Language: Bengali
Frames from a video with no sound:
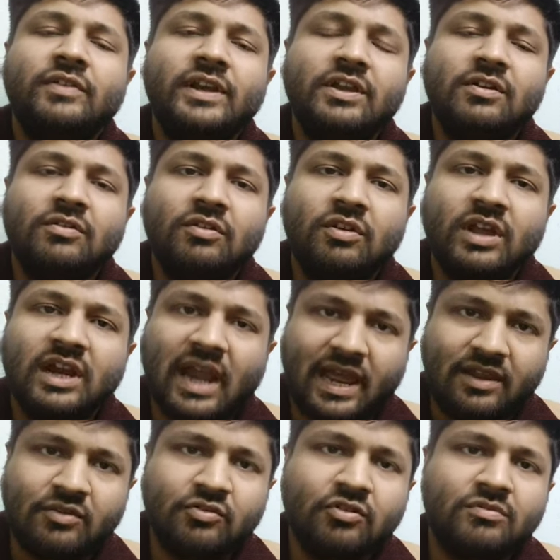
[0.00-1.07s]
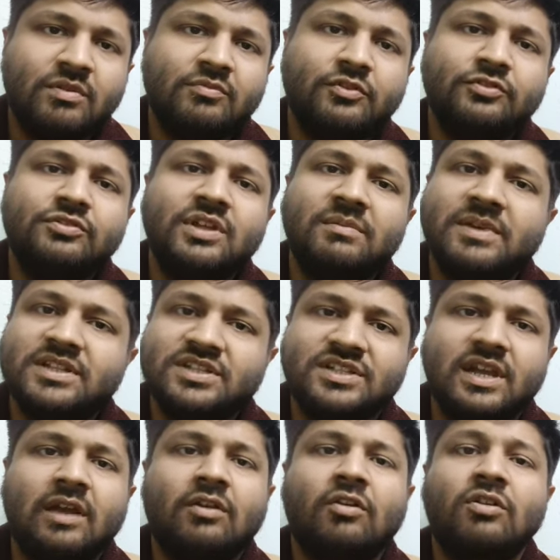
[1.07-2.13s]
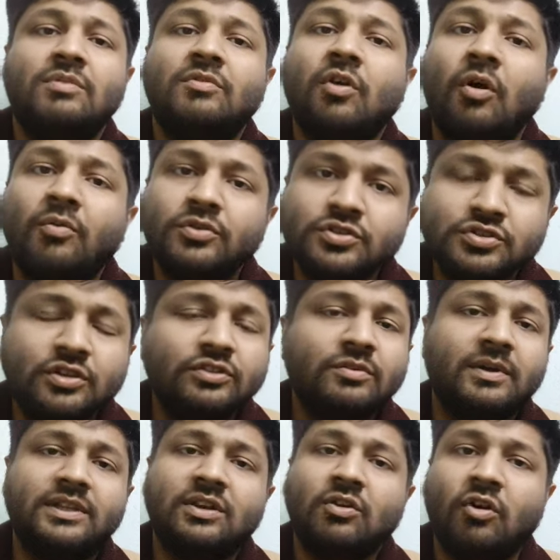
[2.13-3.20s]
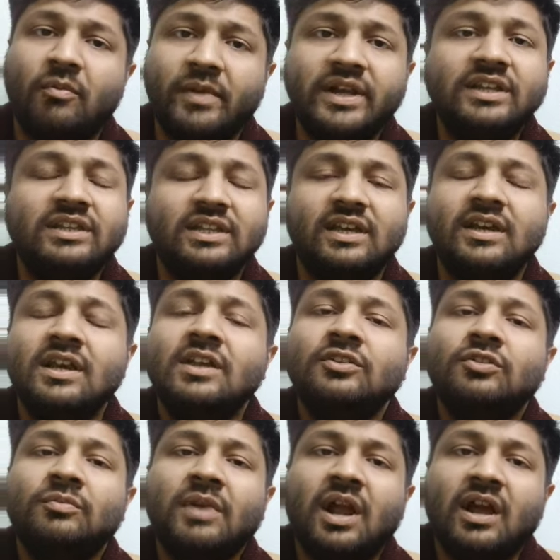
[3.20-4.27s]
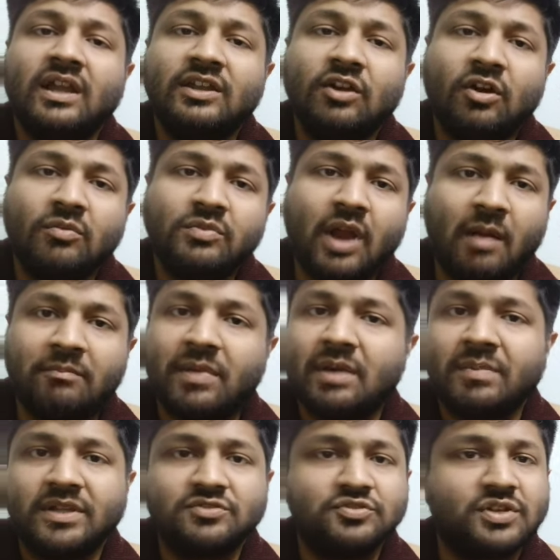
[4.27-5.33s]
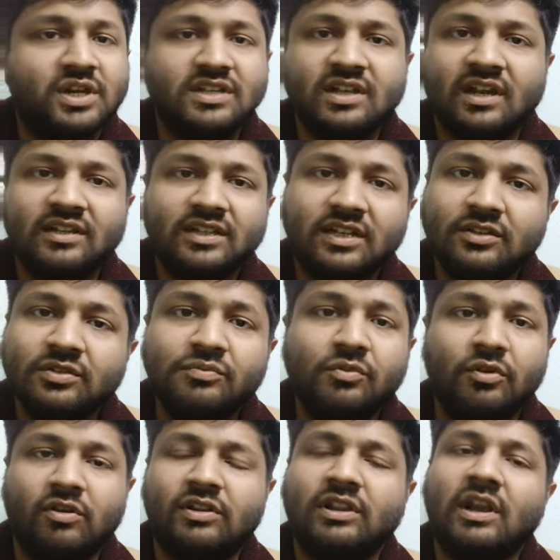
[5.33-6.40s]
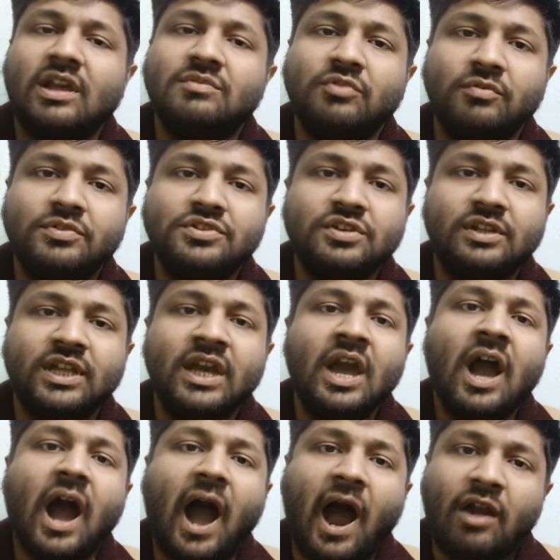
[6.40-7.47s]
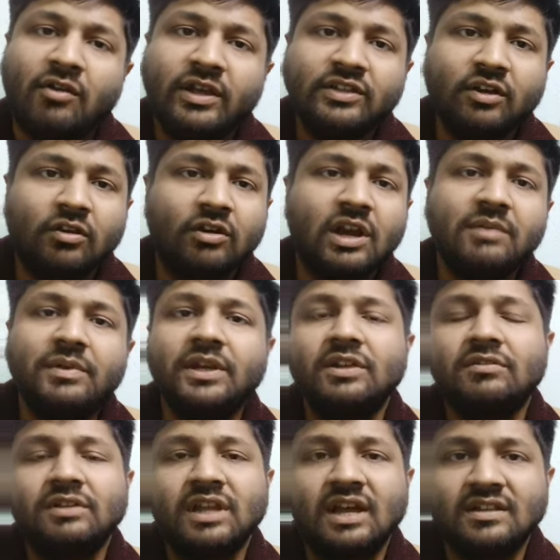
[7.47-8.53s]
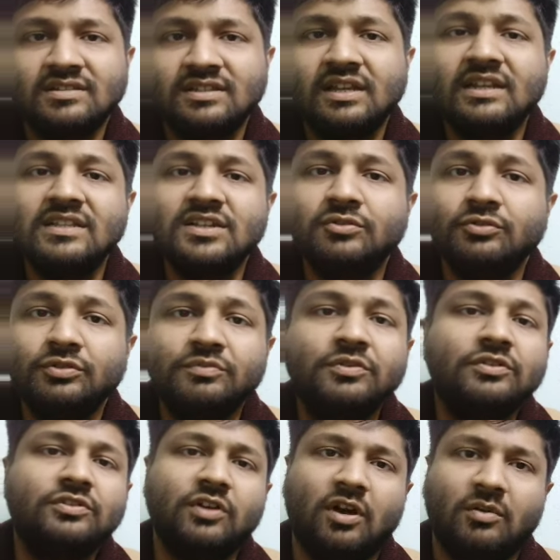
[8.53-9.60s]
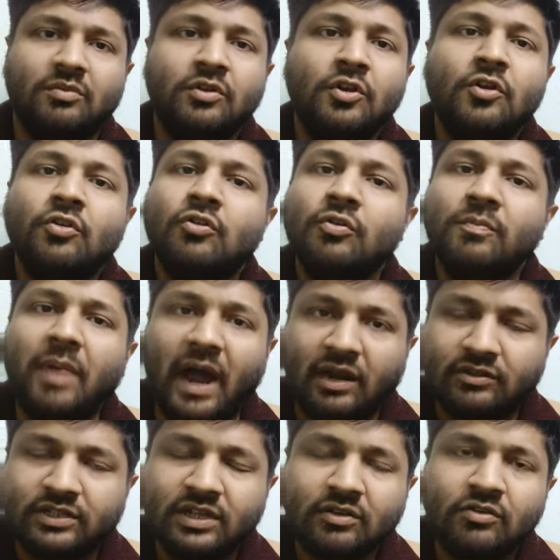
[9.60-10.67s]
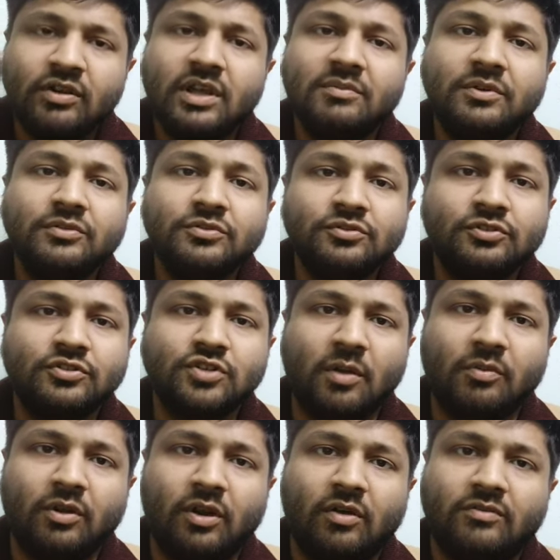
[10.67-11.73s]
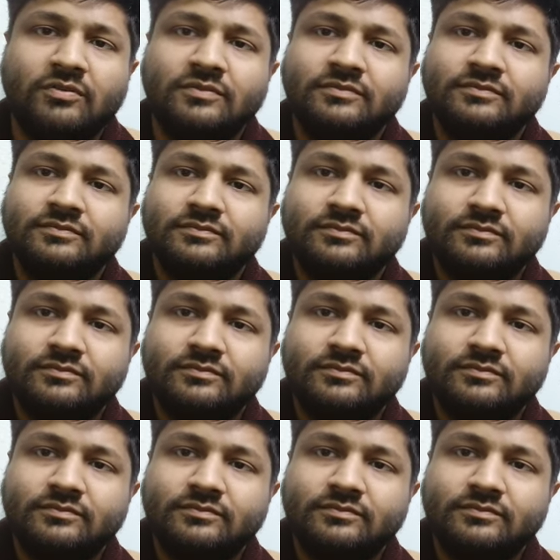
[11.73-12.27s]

ভিডিওগুলোকে লাইক করবে বন্ধুদের মাঝে শেয়ার করো এবং অবশ্যই তোমাদের কমেন্ট দিয়ে তোমরা কীরকম নাম্বার পাচ্ছ সেটা জানাতে কিন্তু ভুলো না তাহলে আমি ভবিষ্যতে আরও এই ধরনের ভিডিও নিয়ে আসতে নিজে উদ্বুদ্ধ হব খুব ভালো থেকো এবং দ্রুত সফল হও